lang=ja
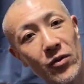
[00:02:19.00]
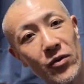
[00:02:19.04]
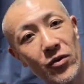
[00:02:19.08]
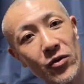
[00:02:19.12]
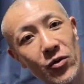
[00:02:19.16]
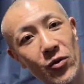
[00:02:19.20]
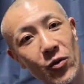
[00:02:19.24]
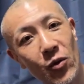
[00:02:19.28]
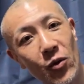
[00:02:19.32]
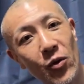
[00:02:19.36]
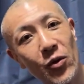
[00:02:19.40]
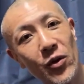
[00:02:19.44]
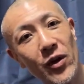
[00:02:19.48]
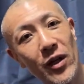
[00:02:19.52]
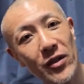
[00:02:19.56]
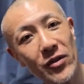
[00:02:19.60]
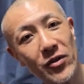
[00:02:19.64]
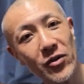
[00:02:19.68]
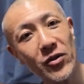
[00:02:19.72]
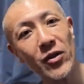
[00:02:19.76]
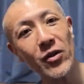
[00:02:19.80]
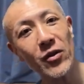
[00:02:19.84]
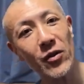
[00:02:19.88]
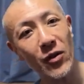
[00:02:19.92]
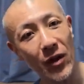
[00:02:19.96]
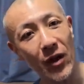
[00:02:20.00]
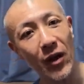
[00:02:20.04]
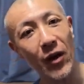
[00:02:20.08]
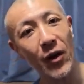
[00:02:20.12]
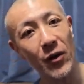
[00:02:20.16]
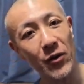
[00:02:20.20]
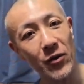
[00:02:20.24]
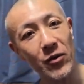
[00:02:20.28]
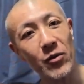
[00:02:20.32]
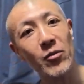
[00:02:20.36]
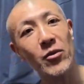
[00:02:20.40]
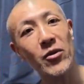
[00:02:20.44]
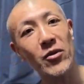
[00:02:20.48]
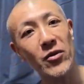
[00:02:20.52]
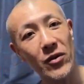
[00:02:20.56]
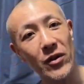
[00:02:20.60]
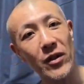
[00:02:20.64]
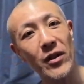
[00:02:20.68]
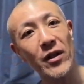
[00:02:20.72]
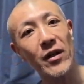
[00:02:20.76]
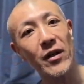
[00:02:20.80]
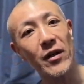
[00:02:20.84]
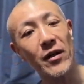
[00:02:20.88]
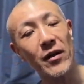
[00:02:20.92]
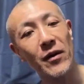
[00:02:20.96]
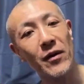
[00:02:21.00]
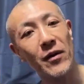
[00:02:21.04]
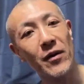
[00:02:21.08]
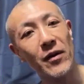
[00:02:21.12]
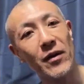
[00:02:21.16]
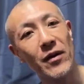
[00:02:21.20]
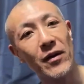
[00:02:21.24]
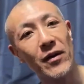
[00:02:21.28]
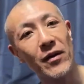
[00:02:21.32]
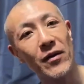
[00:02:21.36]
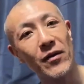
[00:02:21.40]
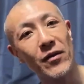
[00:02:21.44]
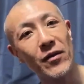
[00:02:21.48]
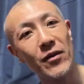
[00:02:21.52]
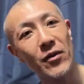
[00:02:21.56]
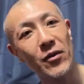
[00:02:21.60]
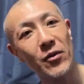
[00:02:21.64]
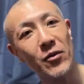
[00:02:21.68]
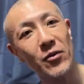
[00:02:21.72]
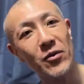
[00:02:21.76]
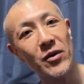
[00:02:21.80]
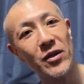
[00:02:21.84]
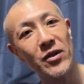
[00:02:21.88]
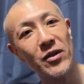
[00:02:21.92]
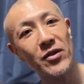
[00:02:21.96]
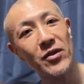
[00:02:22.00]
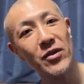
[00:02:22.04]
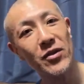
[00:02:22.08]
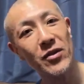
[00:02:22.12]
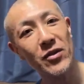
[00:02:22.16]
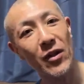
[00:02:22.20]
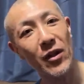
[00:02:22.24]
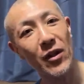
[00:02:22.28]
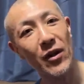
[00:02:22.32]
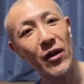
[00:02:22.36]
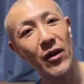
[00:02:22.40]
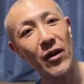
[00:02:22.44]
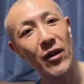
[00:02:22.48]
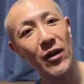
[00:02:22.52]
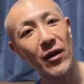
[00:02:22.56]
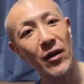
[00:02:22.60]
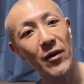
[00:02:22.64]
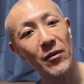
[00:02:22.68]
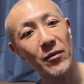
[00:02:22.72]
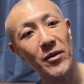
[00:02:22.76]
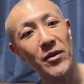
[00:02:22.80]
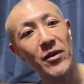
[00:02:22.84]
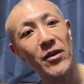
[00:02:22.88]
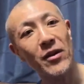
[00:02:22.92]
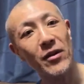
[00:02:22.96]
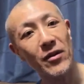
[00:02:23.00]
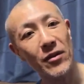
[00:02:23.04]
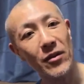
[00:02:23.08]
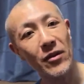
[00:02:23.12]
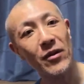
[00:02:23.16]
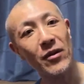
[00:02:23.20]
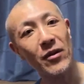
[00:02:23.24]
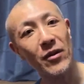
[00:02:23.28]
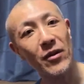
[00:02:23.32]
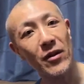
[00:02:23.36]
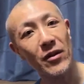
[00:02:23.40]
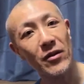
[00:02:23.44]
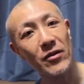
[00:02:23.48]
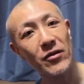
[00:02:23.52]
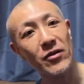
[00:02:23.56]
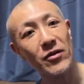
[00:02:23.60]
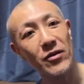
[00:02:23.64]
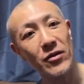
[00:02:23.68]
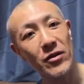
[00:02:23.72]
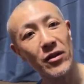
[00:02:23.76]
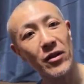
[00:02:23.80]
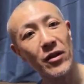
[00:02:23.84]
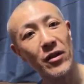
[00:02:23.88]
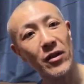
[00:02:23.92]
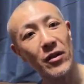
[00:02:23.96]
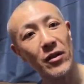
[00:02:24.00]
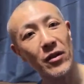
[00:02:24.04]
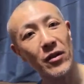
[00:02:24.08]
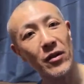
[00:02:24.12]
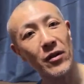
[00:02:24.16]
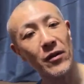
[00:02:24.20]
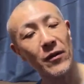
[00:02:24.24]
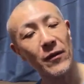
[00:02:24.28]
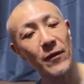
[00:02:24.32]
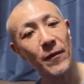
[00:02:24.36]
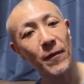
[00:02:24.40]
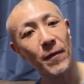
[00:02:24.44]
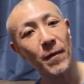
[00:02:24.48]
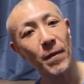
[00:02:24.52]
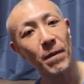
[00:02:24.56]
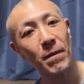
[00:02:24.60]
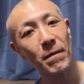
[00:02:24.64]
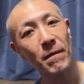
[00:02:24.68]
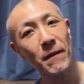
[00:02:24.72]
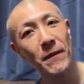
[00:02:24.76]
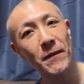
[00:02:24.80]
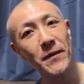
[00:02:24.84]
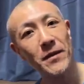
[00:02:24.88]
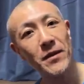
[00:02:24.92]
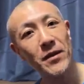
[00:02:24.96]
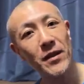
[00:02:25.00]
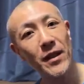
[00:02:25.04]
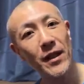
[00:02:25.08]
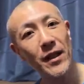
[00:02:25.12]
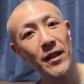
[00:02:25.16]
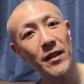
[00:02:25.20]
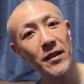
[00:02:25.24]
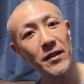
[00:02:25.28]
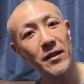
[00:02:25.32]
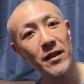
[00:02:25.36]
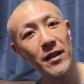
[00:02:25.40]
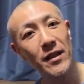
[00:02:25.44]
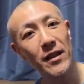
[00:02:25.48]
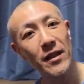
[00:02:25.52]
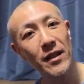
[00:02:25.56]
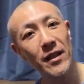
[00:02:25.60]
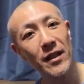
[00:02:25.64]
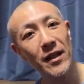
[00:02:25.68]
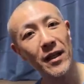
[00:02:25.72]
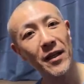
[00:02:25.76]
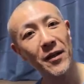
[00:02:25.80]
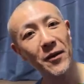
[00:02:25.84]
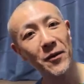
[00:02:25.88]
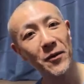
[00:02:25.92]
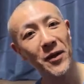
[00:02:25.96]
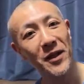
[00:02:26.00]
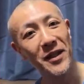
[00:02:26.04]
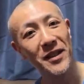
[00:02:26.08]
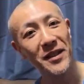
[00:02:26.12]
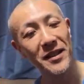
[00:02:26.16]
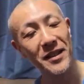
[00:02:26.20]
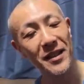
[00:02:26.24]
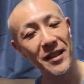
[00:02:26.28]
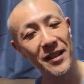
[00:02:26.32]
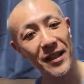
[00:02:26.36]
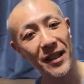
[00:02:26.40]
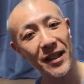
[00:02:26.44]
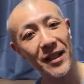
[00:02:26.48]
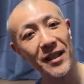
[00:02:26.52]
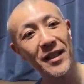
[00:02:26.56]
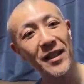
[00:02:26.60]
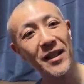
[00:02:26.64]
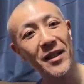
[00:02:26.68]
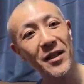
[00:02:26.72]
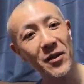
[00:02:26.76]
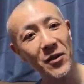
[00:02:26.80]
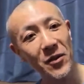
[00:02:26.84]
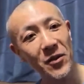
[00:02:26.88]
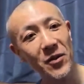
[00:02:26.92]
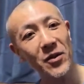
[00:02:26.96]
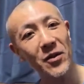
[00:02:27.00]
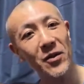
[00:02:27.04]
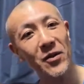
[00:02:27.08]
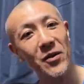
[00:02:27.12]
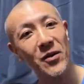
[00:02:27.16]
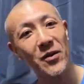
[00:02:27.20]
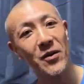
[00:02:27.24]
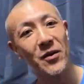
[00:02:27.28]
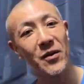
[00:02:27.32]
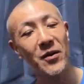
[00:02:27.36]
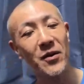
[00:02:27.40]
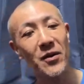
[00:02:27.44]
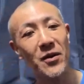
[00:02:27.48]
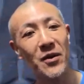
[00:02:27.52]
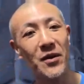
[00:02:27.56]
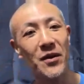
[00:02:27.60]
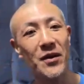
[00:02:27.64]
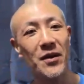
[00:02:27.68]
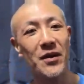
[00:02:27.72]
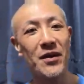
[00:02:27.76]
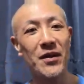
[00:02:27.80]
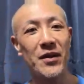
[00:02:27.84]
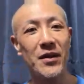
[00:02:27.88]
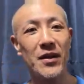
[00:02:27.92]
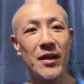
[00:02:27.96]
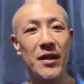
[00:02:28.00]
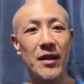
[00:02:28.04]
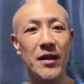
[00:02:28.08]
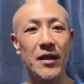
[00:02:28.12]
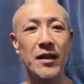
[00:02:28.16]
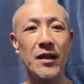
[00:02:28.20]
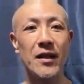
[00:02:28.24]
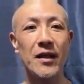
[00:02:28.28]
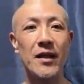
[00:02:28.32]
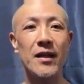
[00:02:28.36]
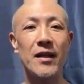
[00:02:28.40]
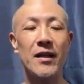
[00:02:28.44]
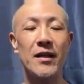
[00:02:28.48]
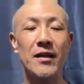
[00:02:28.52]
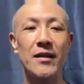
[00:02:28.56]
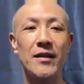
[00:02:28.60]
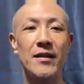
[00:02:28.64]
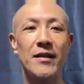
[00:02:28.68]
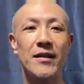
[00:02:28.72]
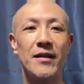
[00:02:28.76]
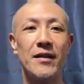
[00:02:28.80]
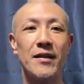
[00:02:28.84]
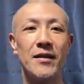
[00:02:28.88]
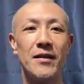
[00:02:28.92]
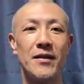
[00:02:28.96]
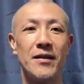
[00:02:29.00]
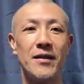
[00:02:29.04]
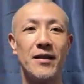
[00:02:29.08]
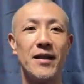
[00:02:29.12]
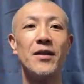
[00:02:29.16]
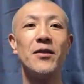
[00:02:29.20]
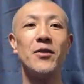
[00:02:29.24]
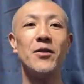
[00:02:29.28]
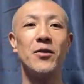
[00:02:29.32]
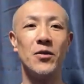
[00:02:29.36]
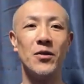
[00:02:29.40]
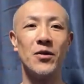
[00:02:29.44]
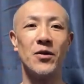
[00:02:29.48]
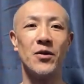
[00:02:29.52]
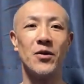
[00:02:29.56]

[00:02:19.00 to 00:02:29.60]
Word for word: こういう感じなんだなと思って、なんか嬉しいなみたいな感じで、まあ、別に話しかけられるわけじゃないんだけどなんかなんていうの